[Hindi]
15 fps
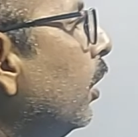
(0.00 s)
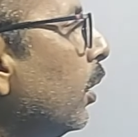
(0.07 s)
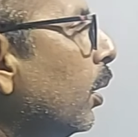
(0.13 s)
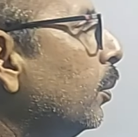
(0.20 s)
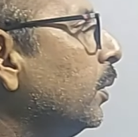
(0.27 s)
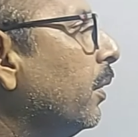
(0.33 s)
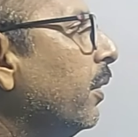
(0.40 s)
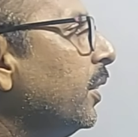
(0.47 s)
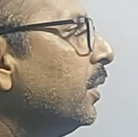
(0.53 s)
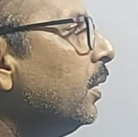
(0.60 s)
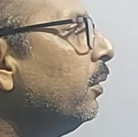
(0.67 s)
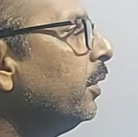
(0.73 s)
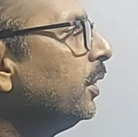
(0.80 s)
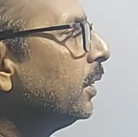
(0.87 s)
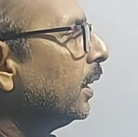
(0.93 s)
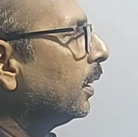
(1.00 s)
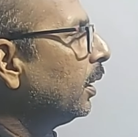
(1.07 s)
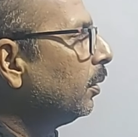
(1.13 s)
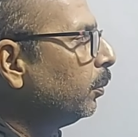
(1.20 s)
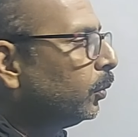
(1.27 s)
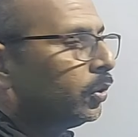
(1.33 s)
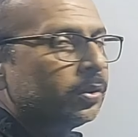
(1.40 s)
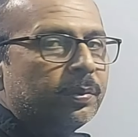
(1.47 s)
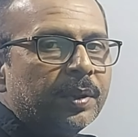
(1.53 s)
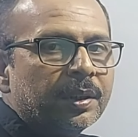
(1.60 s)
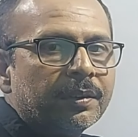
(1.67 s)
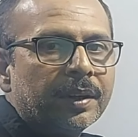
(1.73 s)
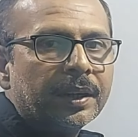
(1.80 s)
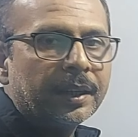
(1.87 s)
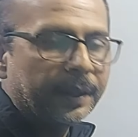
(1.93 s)
और ऑब्जर्वेशन विच अकर मोस्ट
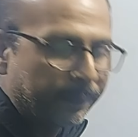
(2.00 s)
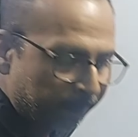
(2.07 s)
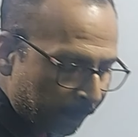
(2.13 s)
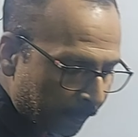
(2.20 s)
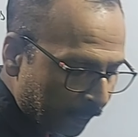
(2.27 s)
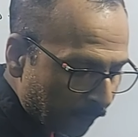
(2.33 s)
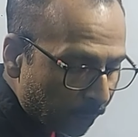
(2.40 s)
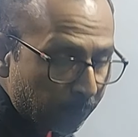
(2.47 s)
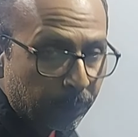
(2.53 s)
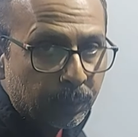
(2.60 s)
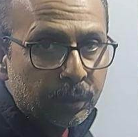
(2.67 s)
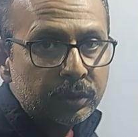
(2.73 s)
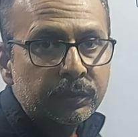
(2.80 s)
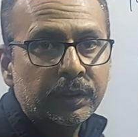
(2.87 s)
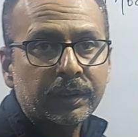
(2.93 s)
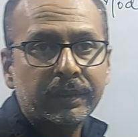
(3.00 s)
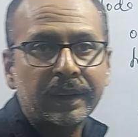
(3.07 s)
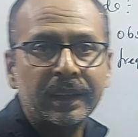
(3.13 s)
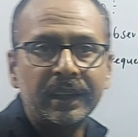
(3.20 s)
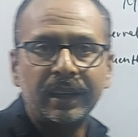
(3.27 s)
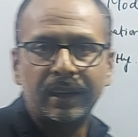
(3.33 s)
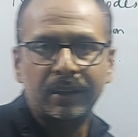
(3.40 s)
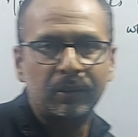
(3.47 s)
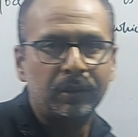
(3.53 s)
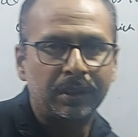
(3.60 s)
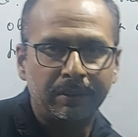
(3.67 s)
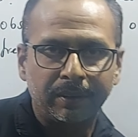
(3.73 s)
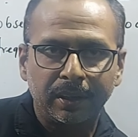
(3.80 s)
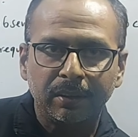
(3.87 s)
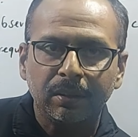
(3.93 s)
फ्रिक्वेंटली मोस्ट फ्रिक्वेंटली अगर
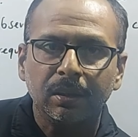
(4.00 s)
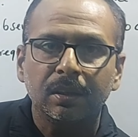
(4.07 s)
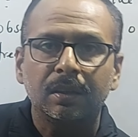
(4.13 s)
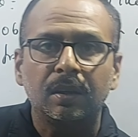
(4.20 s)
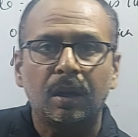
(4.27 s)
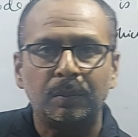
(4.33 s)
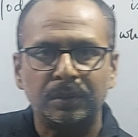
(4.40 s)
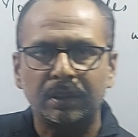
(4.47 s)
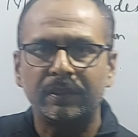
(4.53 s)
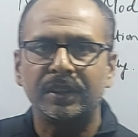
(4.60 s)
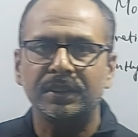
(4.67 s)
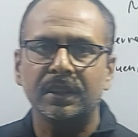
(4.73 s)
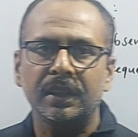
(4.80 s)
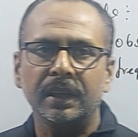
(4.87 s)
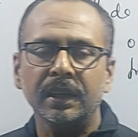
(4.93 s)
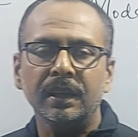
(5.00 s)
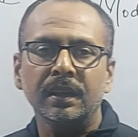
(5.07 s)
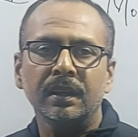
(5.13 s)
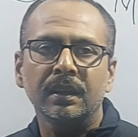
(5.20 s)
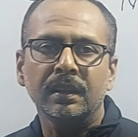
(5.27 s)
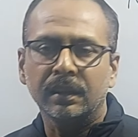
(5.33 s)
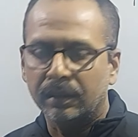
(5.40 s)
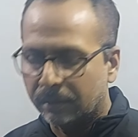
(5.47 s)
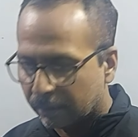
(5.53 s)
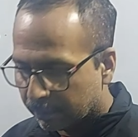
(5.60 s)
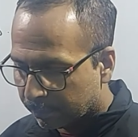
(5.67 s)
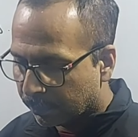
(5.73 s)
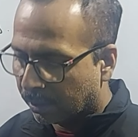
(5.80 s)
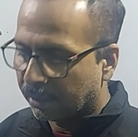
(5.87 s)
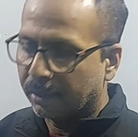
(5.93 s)
होने वाला ऑब्जर्वेशन है
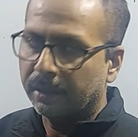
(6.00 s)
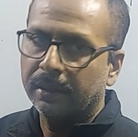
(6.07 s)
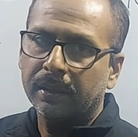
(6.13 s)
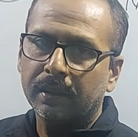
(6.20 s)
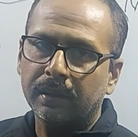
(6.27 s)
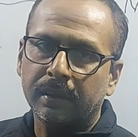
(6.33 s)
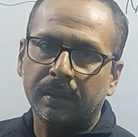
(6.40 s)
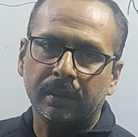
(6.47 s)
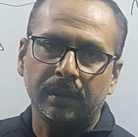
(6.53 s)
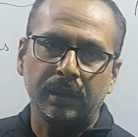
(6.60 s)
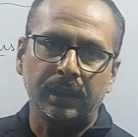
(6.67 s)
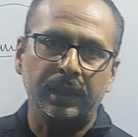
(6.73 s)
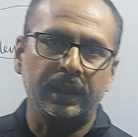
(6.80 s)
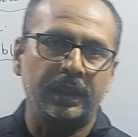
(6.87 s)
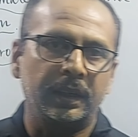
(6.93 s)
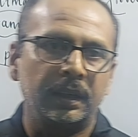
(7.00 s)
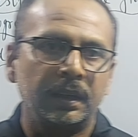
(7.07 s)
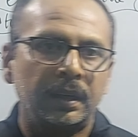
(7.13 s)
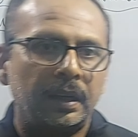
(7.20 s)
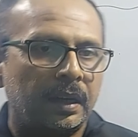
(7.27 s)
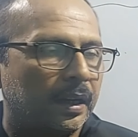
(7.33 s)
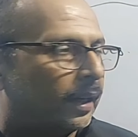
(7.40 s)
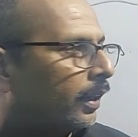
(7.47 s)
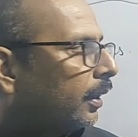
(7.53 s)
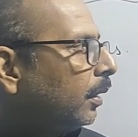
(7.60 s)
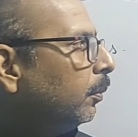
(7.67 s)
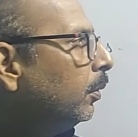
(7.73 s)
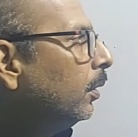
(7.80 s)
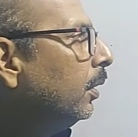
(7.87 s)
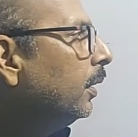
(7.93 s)
मॉड ठीक है अगर
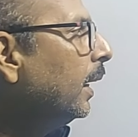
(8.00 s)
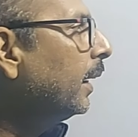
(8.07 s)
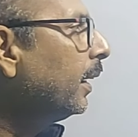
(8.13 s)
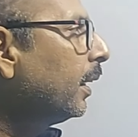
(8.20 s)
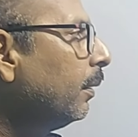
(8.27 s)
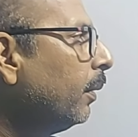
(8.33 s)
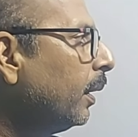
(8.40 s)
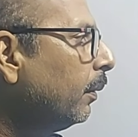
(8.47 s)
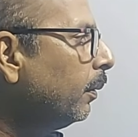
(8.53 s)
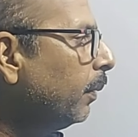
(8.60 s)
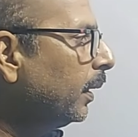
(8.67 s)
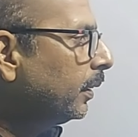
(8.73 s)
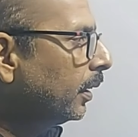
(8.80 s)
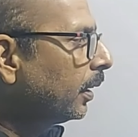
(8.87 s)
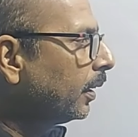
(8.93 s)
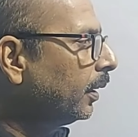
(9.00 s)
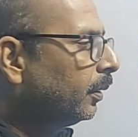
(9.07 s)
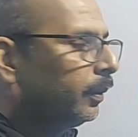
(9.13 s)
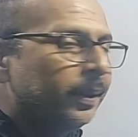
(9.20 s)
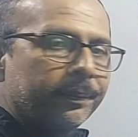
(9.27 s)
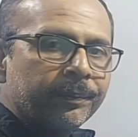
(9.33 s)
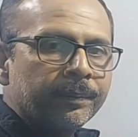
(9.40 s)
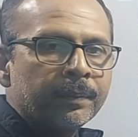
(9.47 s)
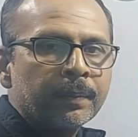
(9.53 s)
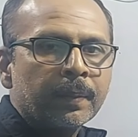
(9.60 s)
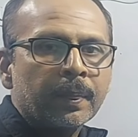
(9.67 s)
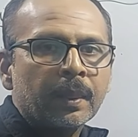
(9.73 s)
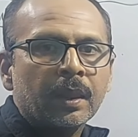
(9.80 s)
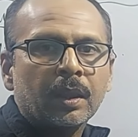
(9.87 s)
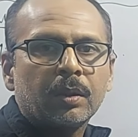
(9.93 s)
हम लोग डाटा के बारे में बात कर रहे हैं अभी
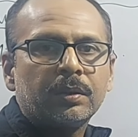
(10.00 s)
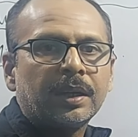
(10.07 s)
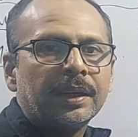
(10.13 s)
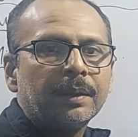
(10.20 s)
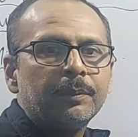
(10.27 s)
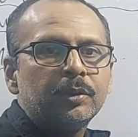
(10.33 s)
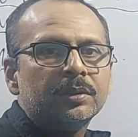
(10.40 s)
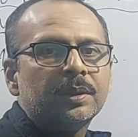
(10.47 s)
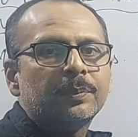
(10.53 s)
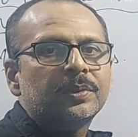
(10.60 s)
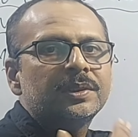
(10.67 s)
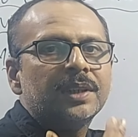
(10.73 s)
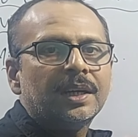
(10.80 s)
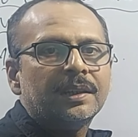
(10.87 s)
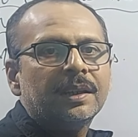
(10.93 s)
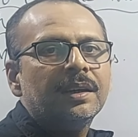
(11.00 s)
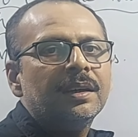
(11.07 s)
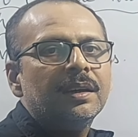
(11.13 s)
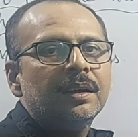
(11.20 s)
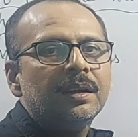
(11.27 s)
तो डाटा में जो सबसे ज़्यादा